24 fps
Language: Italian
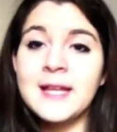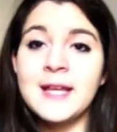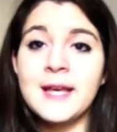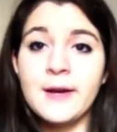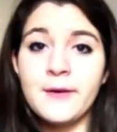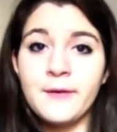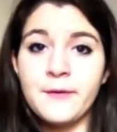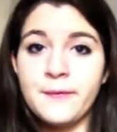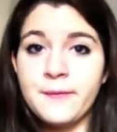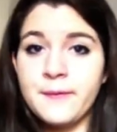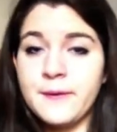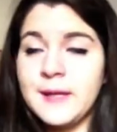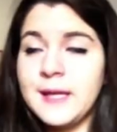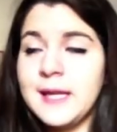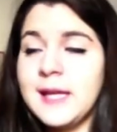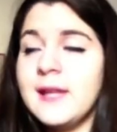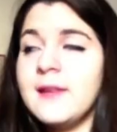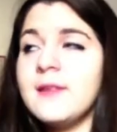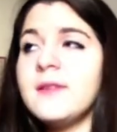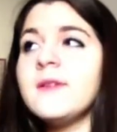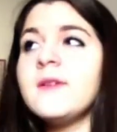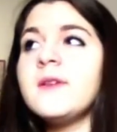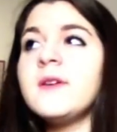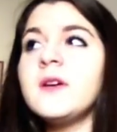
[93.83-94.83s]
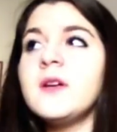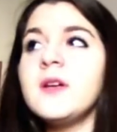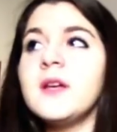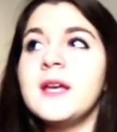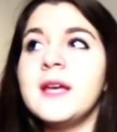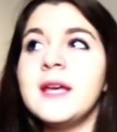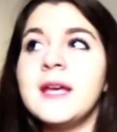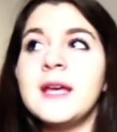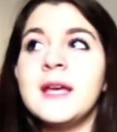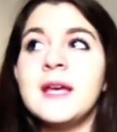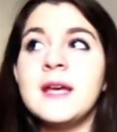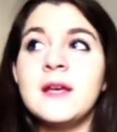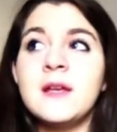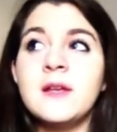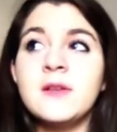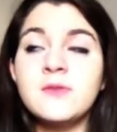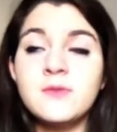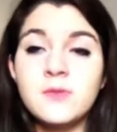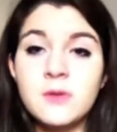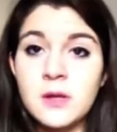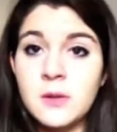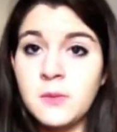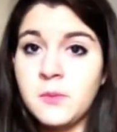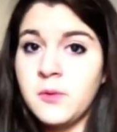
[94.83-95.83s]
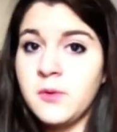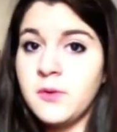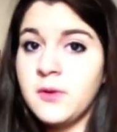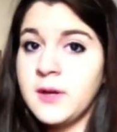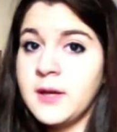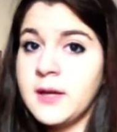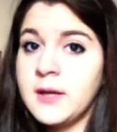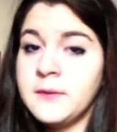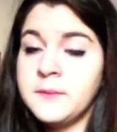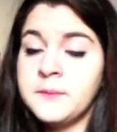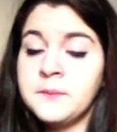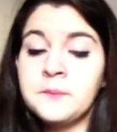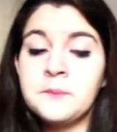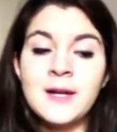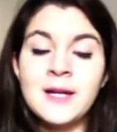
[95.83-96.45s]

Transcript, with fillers: che ho finito eh, sull'ebook.